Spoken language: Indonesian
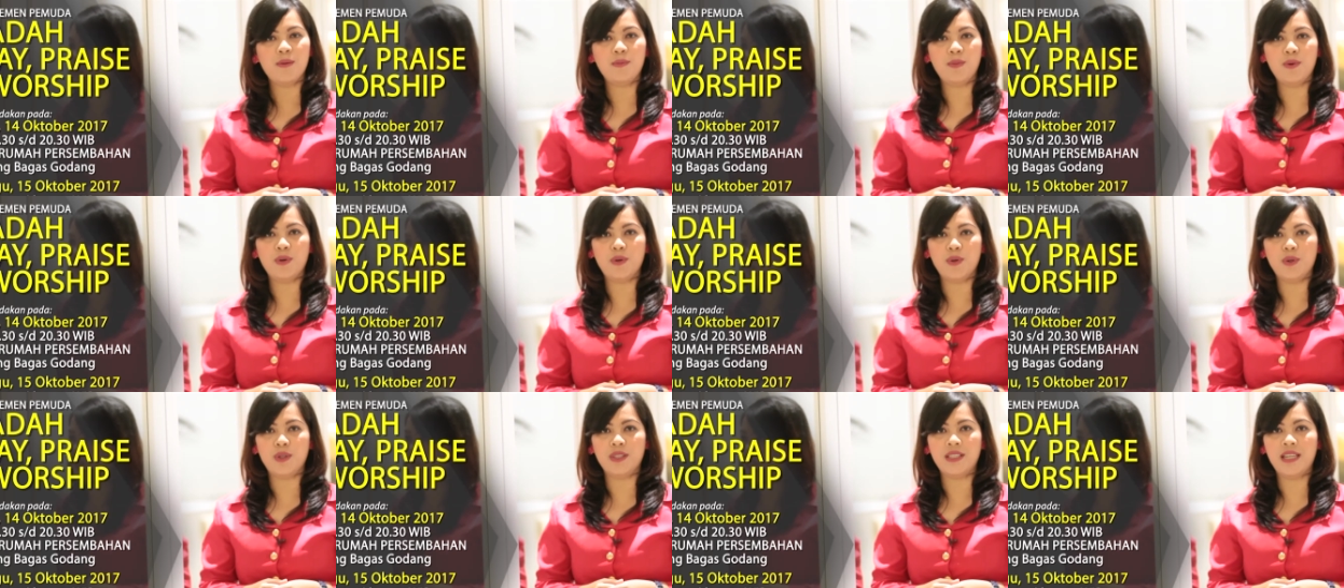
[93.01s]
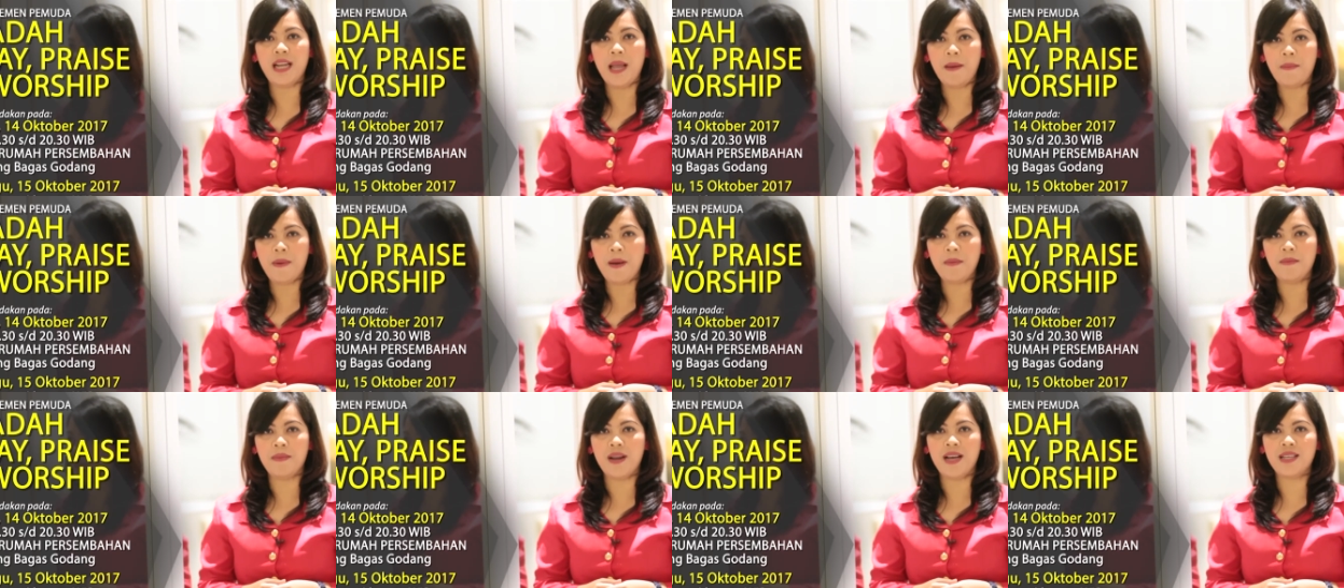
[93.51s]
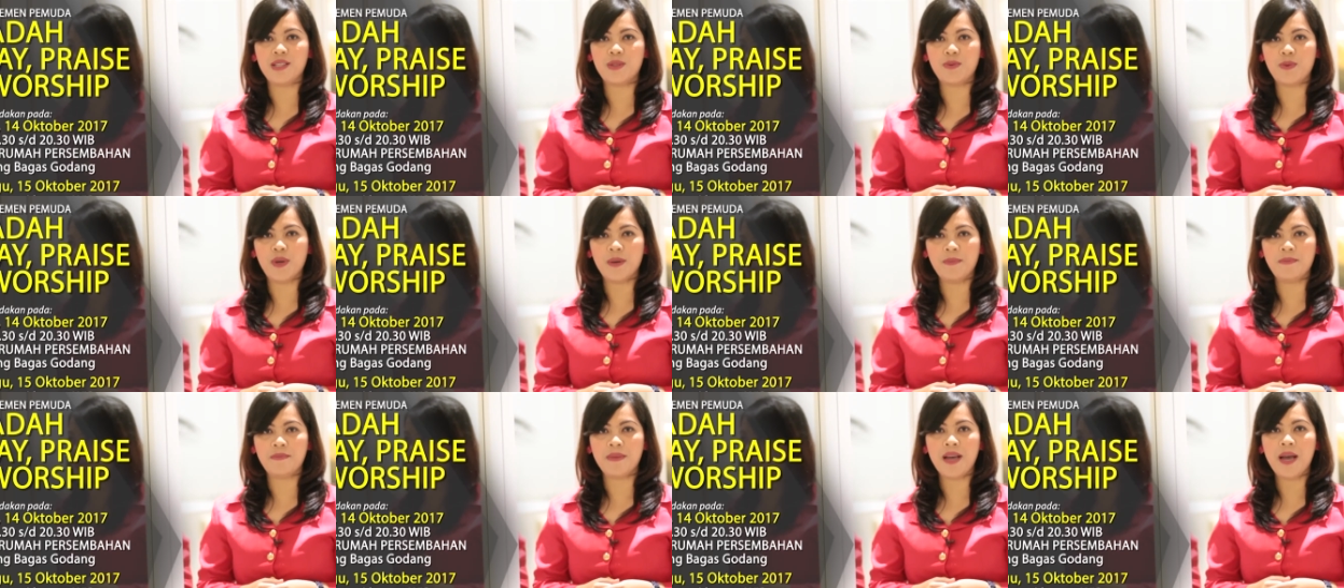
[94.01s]
pukul 18
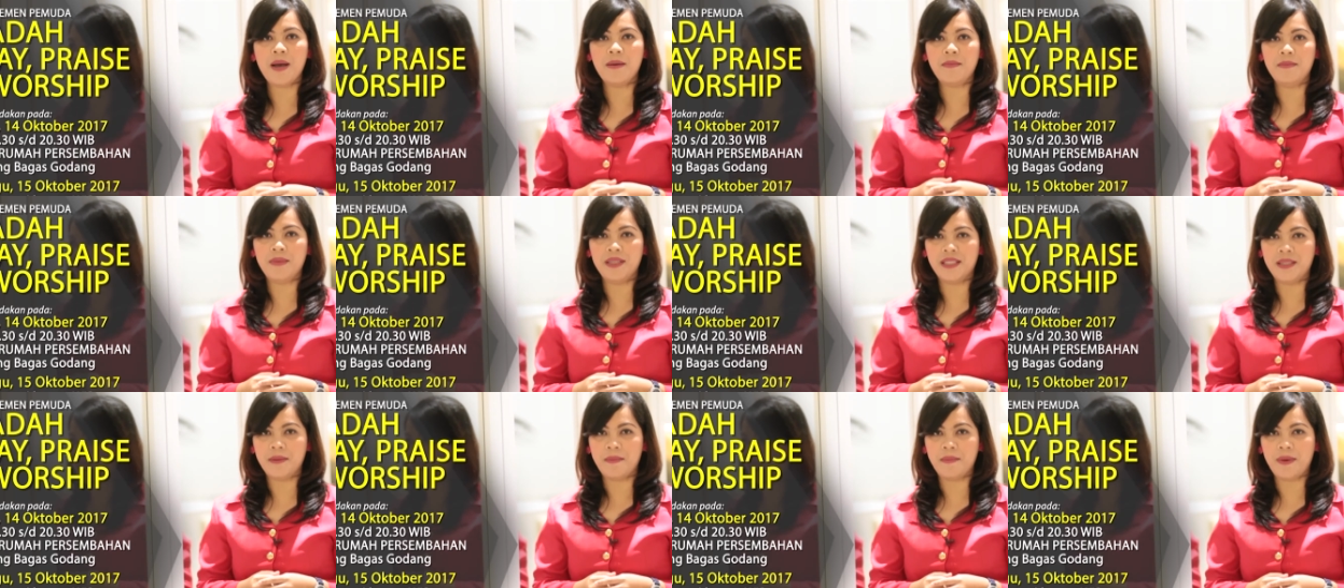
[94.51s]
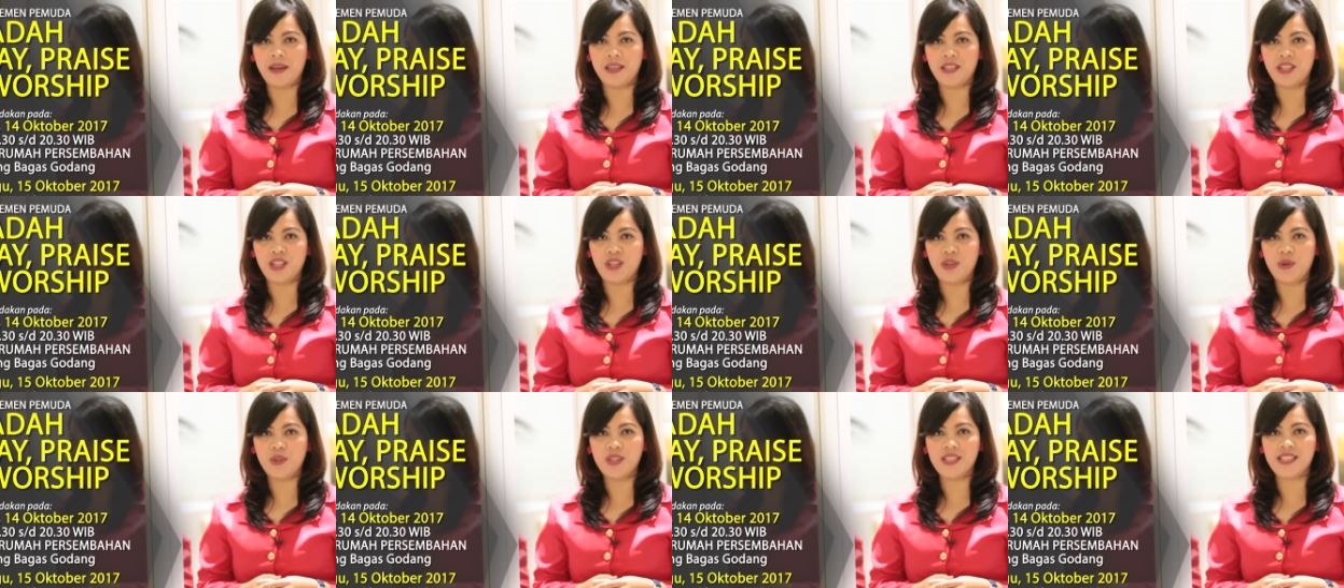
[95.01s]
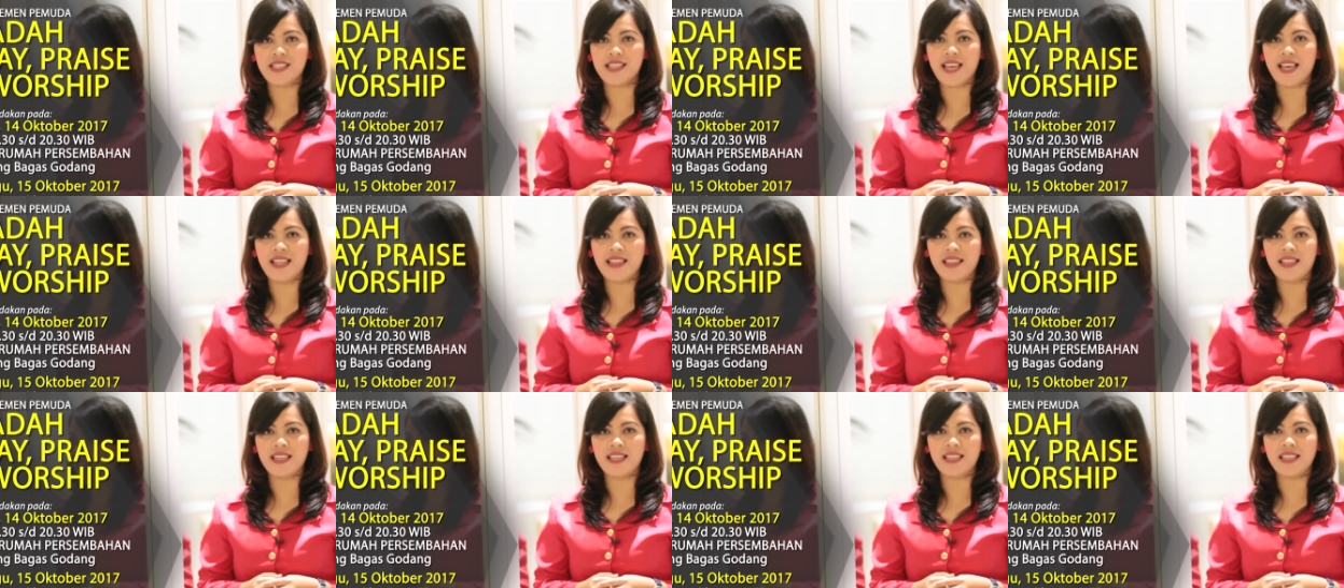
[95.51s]
WIB bertempat di Youth
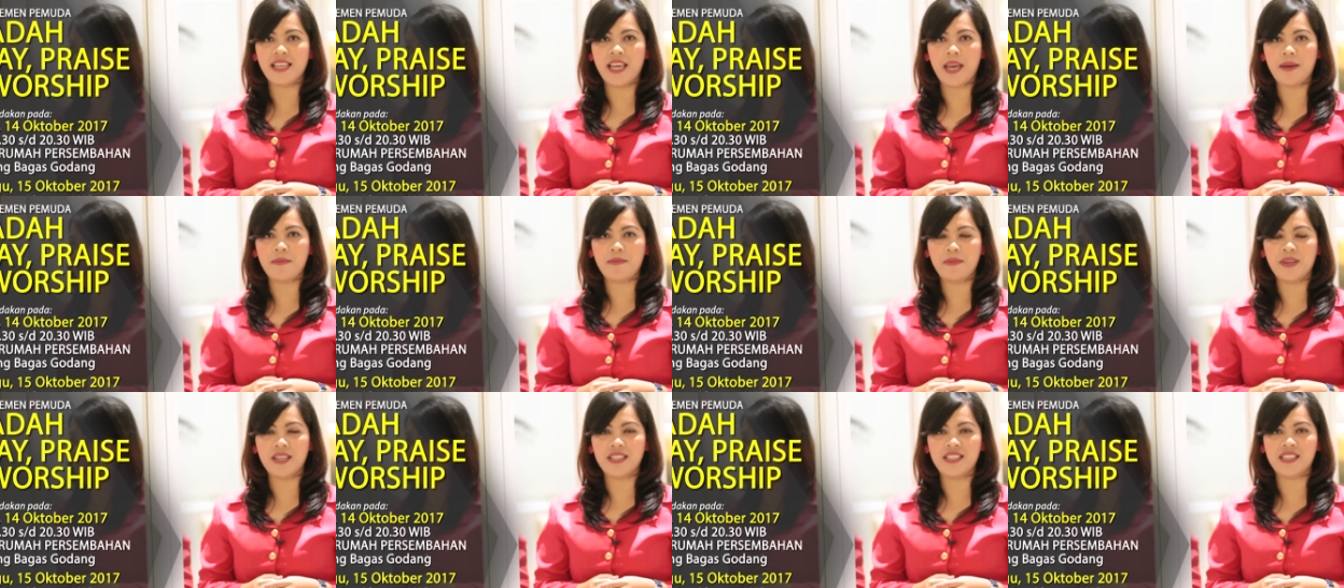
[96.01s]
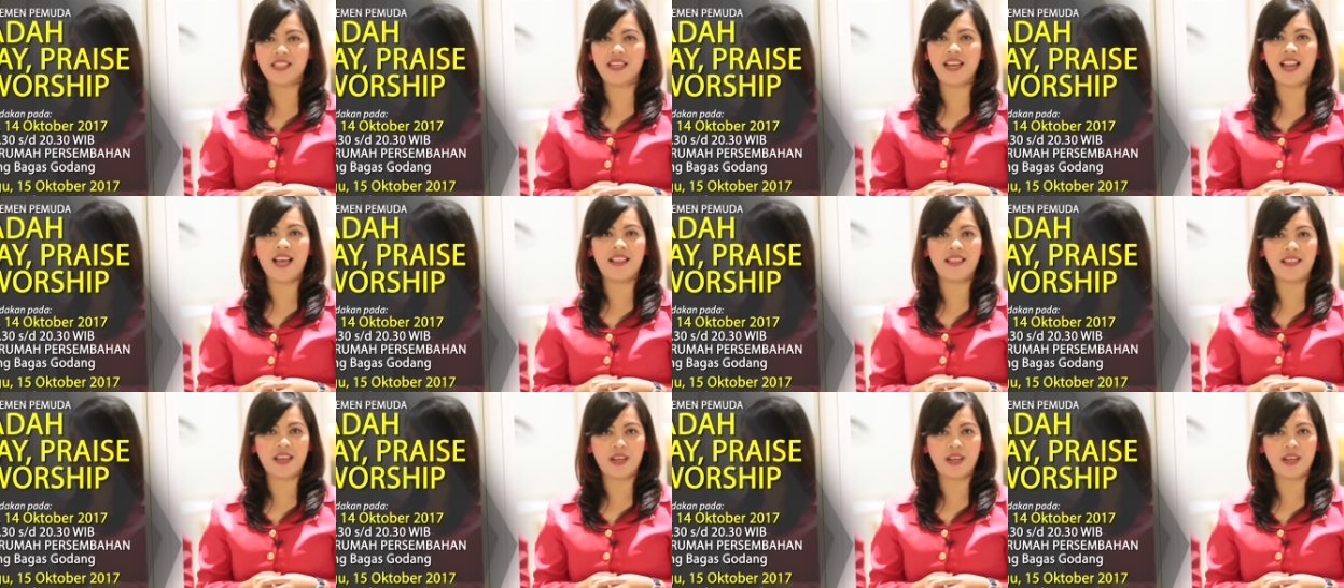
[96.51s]
Center Cambridge lantai